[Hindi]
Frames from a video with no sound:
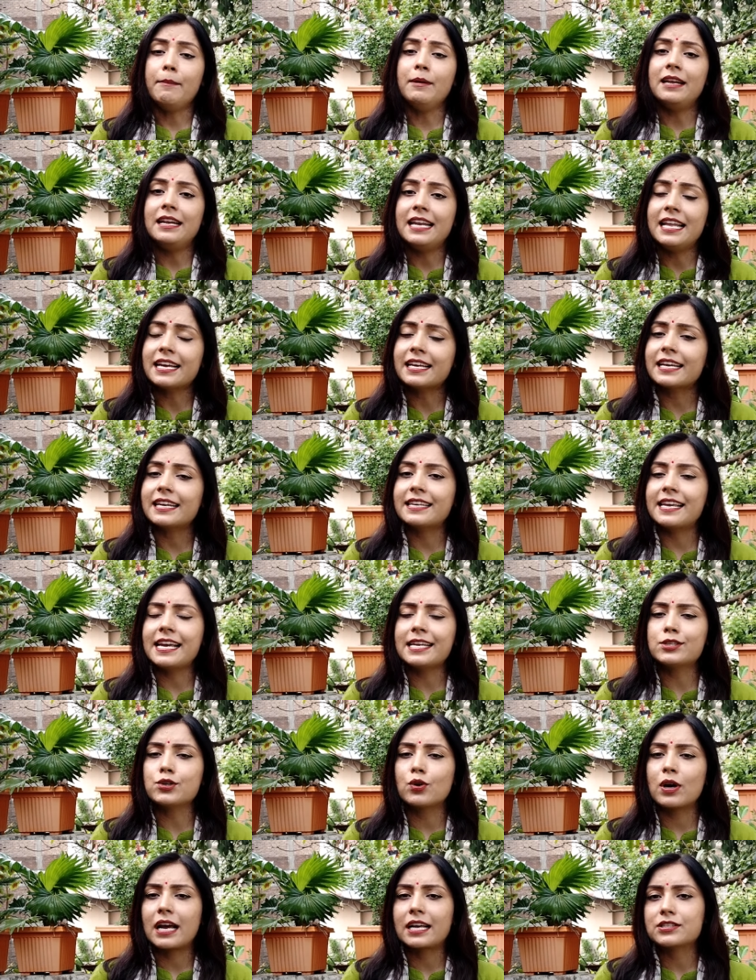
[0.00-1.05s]
अब लिंक ये
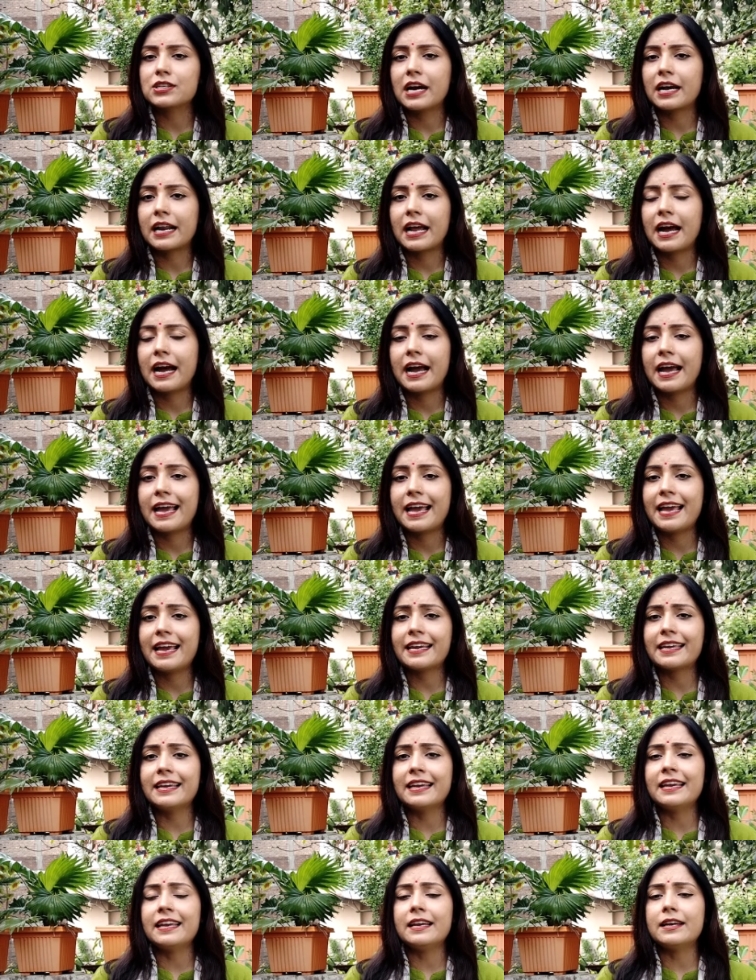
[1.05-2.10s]
जोड़ा जा रहा है
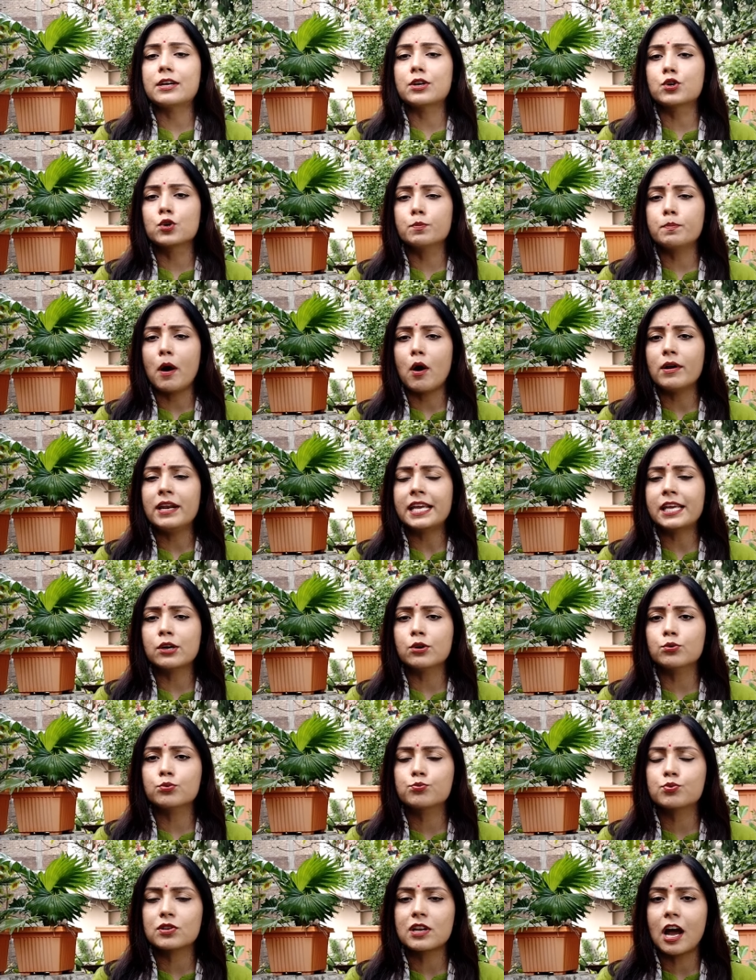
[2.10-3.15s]
कि रुपौली के
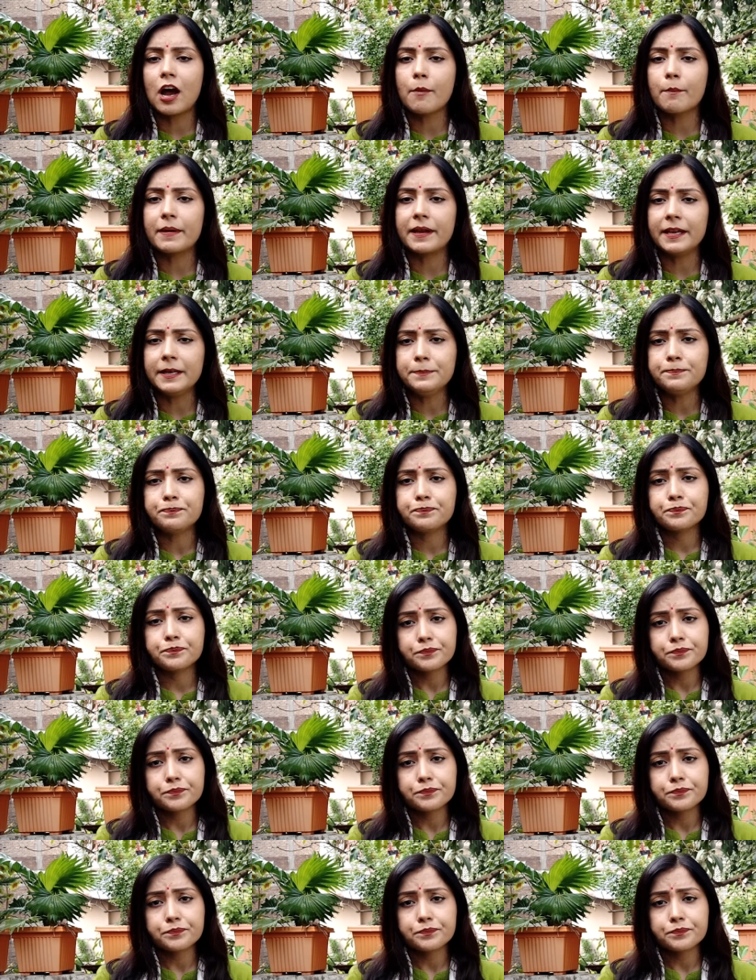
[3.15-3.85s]
उपचुनाव में